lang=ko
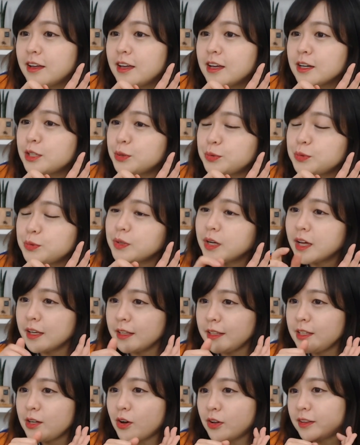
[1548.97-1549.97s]
그리고
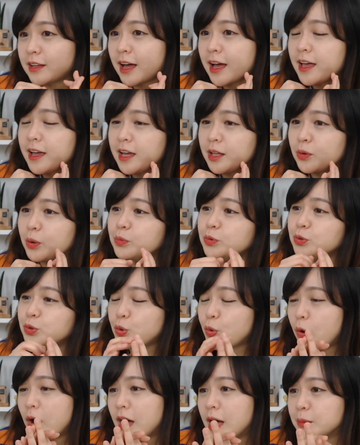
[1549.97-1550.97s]
이건 나에게 너무
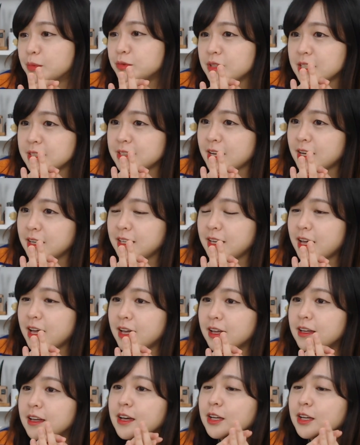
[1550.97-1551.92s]
과분한 상이야.